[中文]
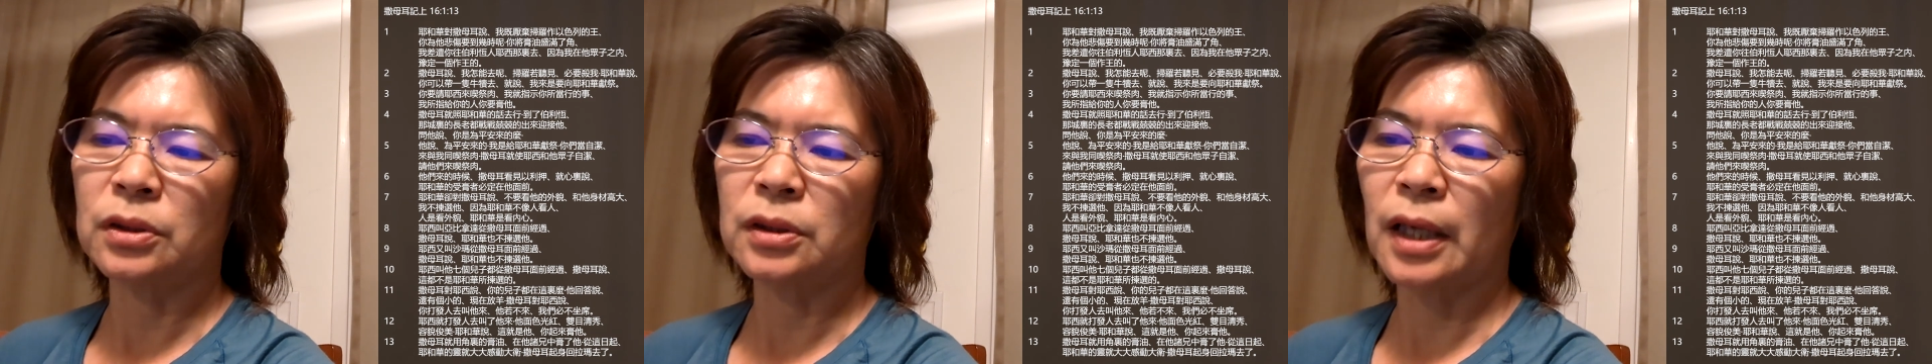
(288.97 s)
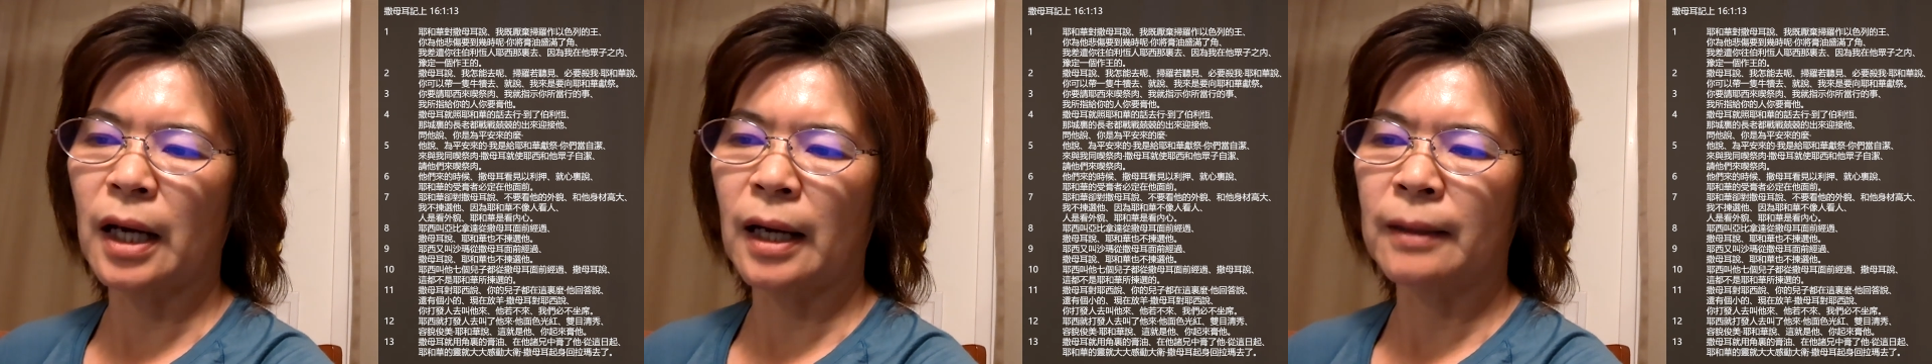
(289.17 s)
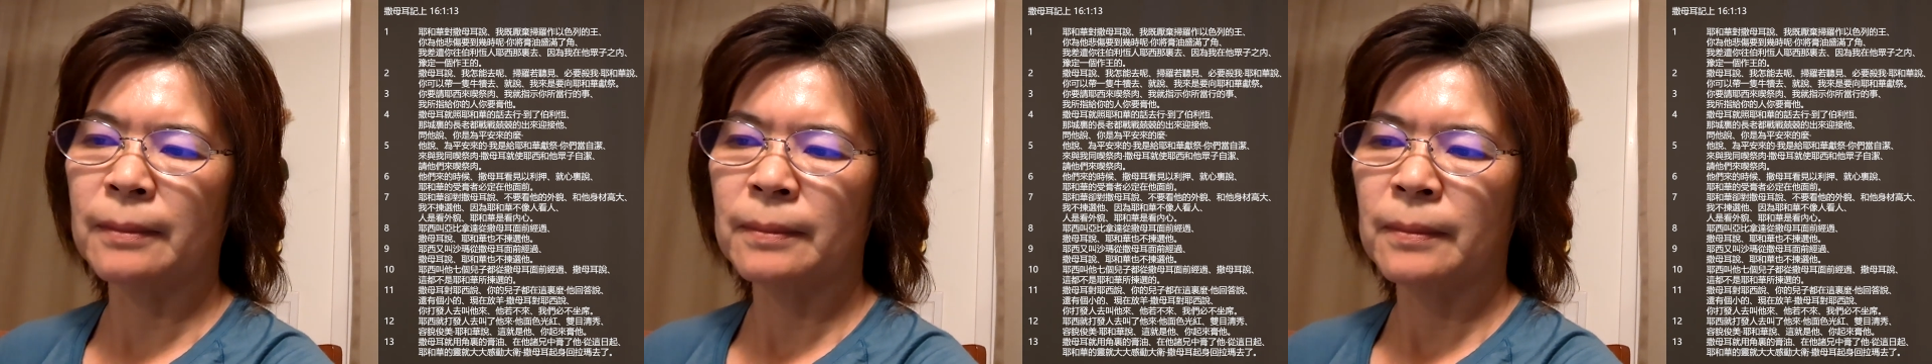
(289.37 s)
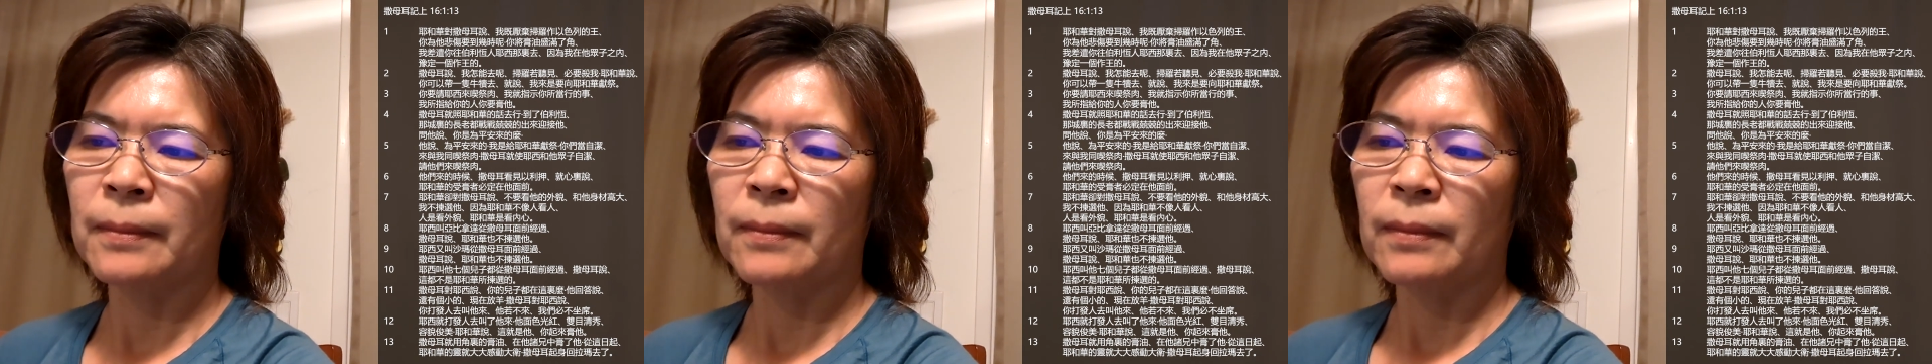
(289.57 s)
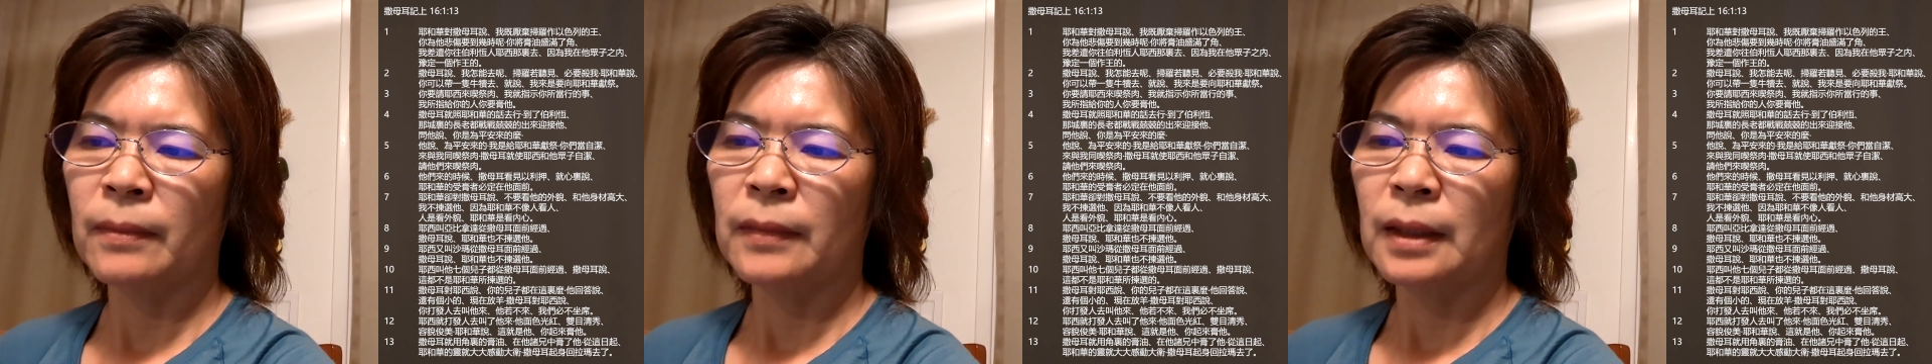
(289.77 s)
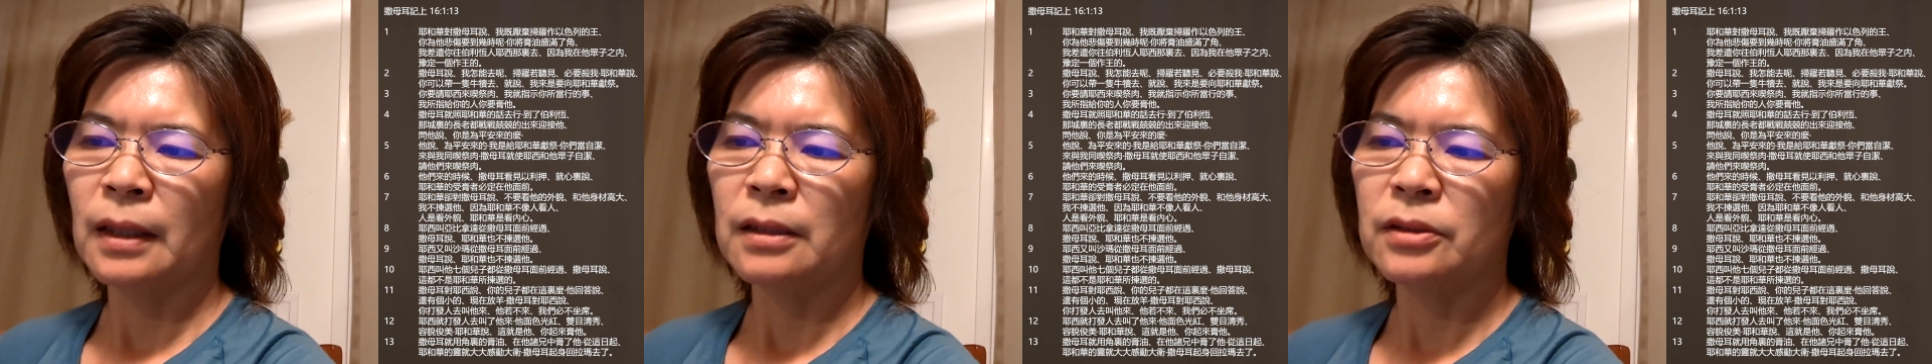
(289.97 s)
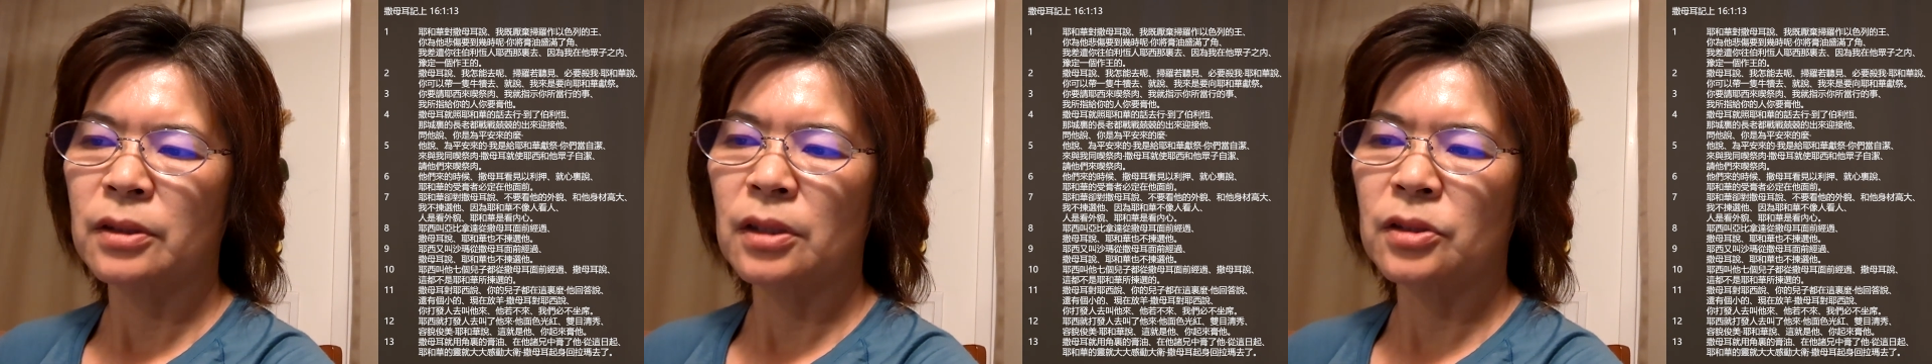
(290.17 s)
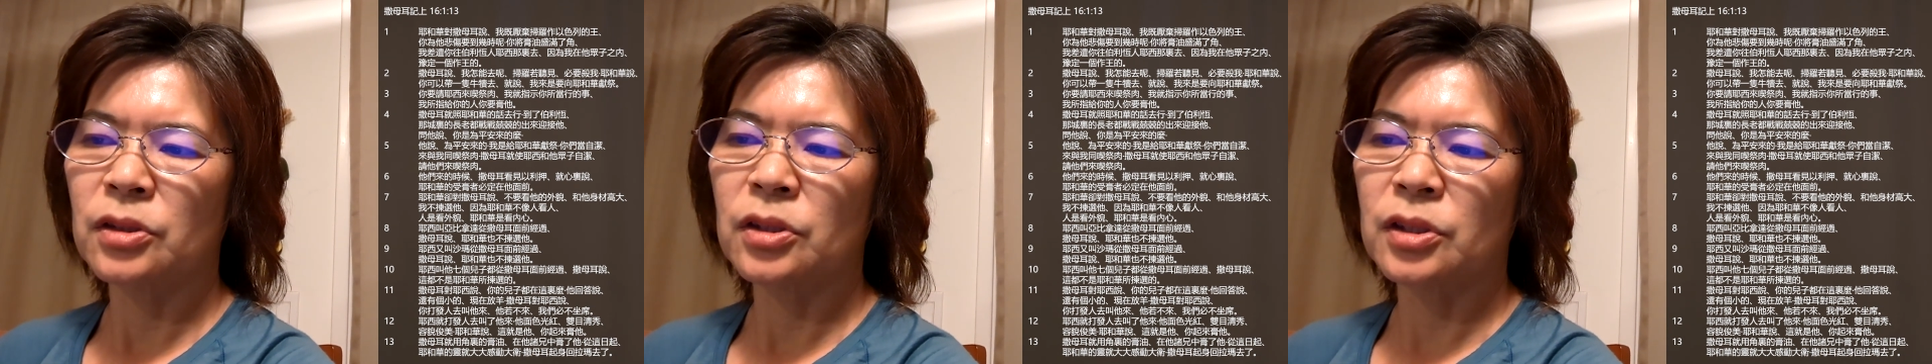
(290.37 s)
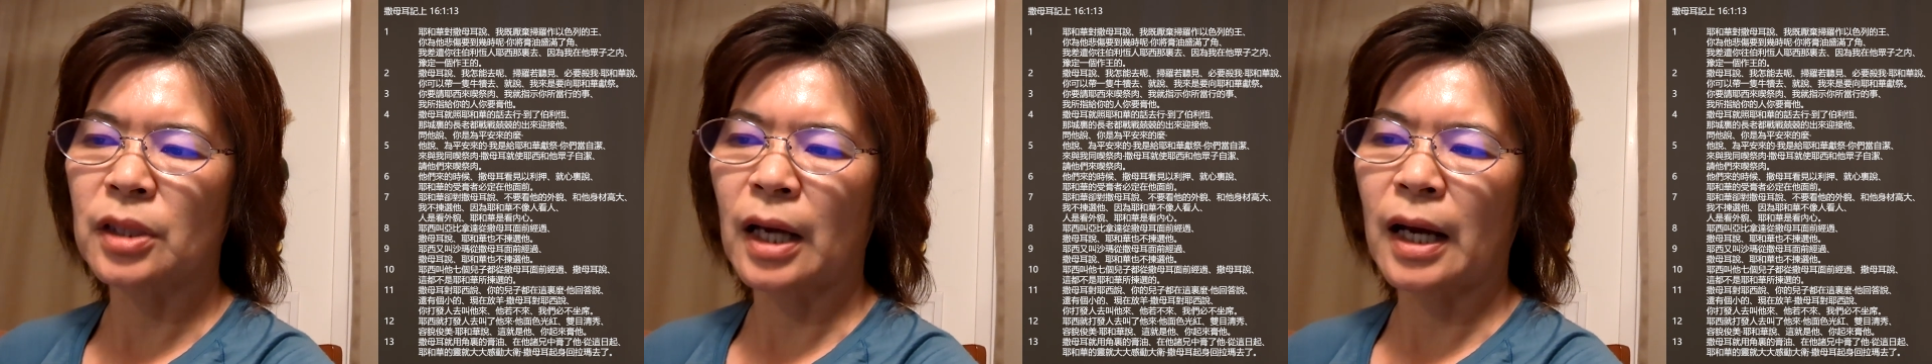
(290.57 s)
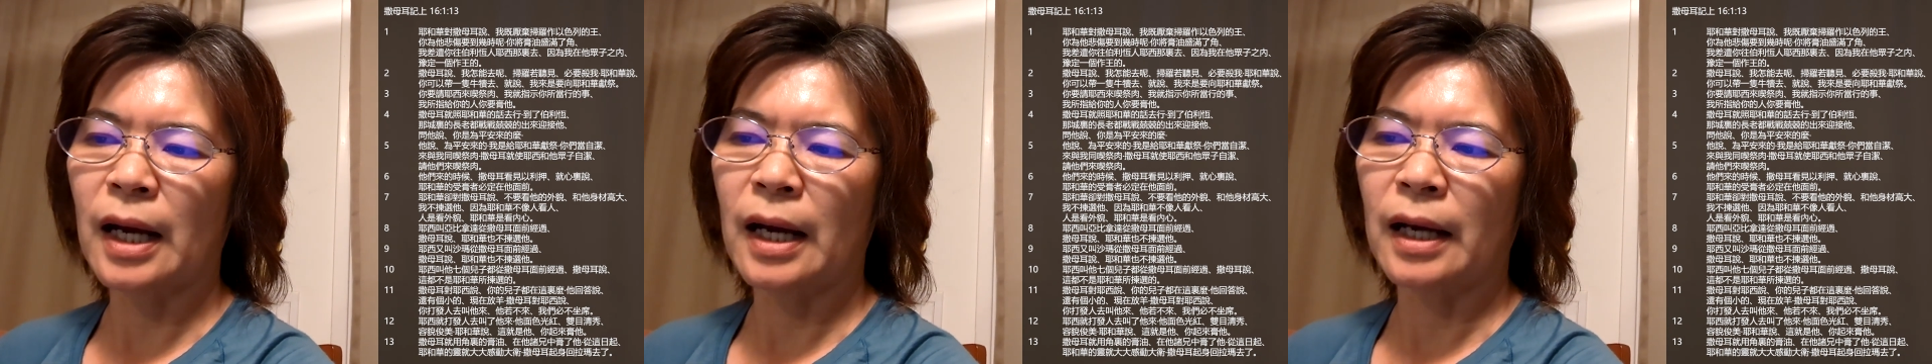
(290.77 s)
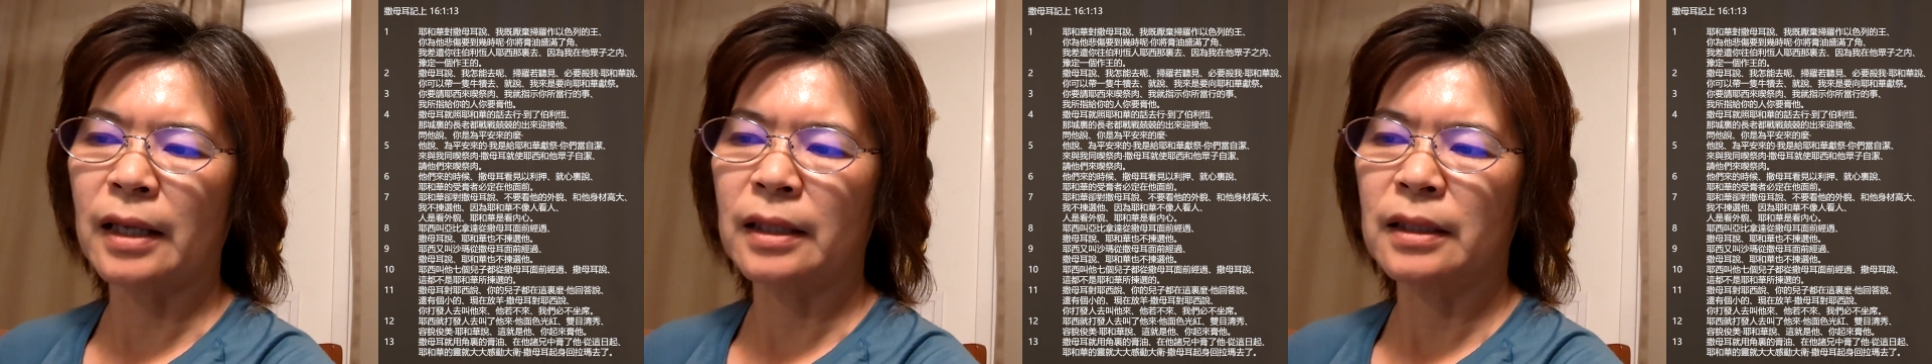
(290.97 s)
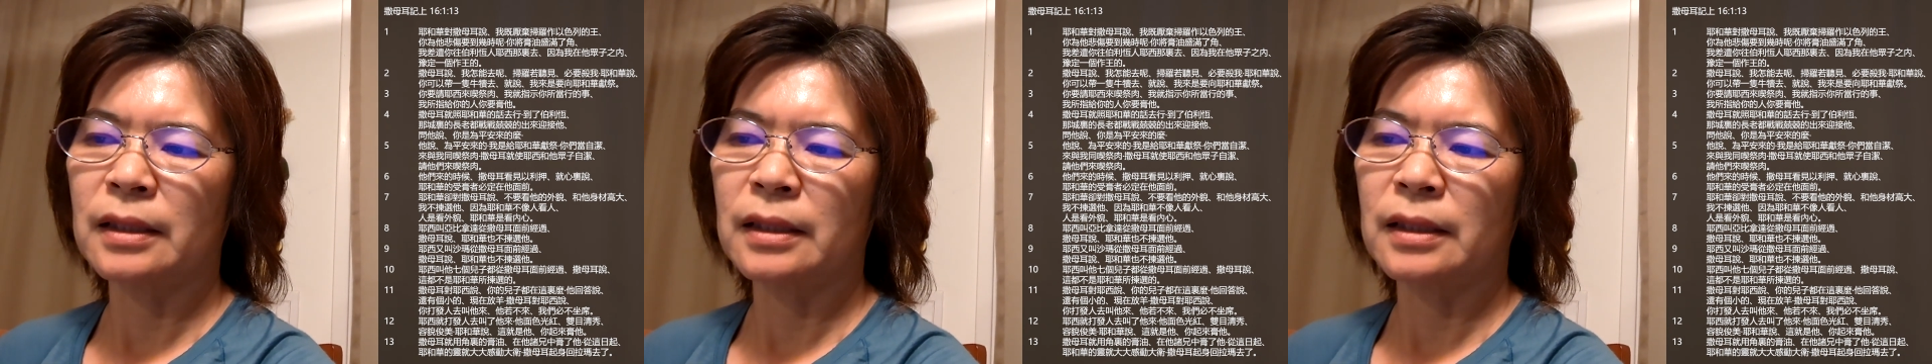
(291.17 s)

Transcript: 他，甚至杀害。